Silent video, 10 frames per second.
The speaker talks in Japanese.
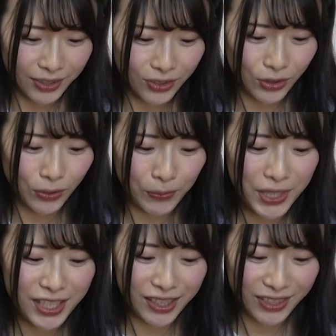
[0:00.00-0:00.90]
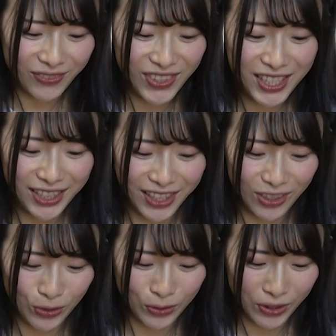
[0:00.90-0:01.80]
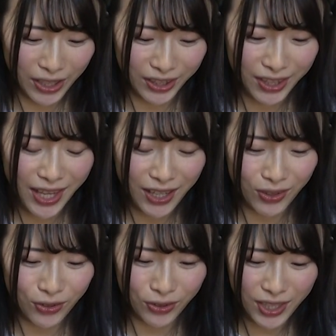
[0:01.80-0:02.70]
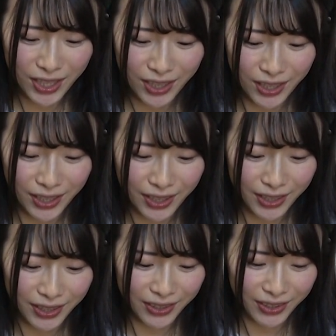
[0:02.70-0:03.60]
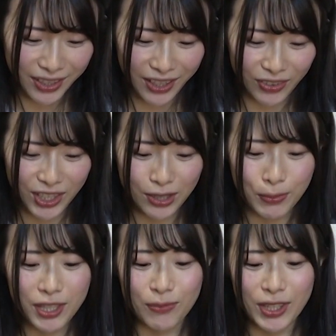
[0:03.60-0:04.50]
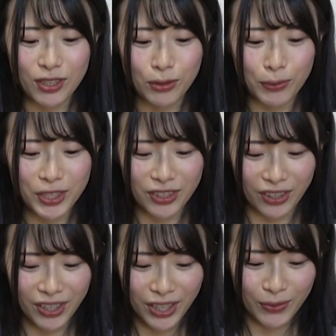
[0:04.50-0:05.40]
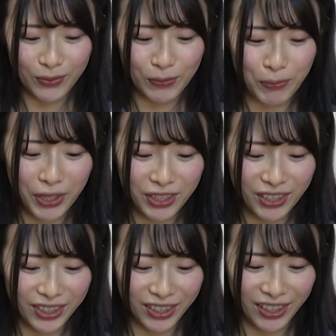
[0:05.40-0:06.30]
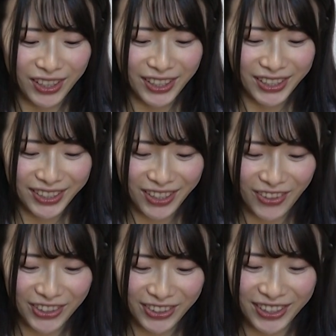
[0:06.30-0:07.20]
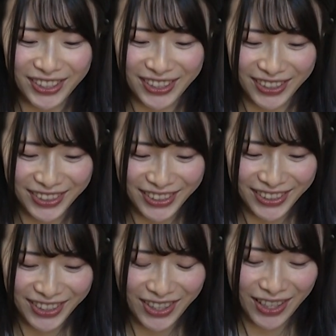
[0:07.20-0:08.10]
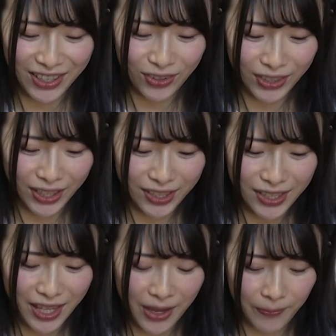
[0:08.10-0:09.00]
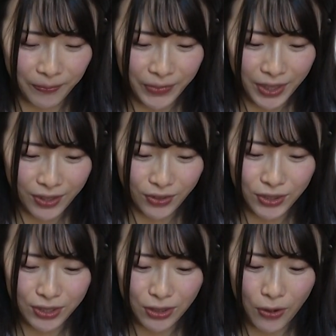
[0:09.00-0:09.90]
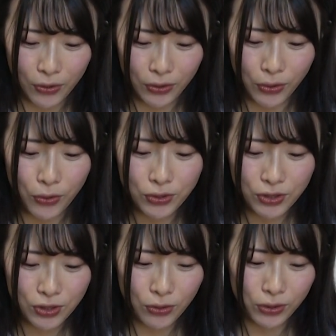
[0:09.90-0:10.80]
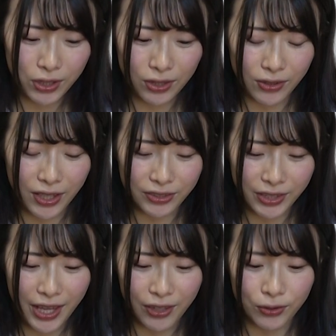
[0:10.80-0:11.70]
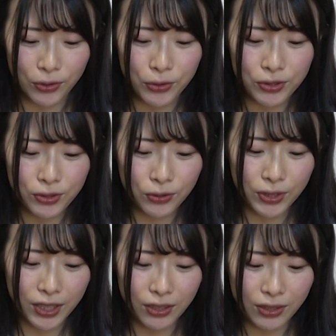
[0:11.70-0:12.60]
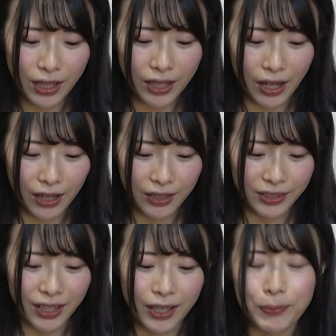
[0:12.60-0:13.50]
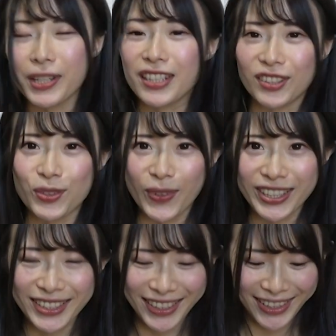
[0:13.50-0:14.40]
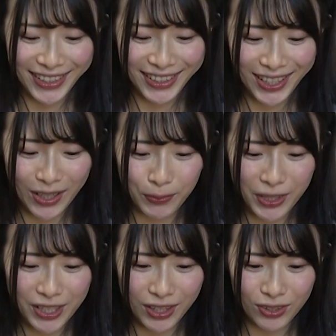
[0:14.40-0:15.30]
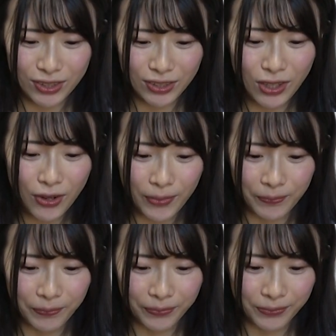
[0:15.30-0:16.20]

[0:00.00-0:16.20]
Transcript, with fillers: この美人、美人っていうところがあって、ここに、なんか私美人めっちゃ増えました。いっぱいになった。可愛くないですかで、なんかこんな感じで、押すと、この音章っていうのがあるんで、この音章になんか、なんかプレゼントします。なんかプレゼントすると、間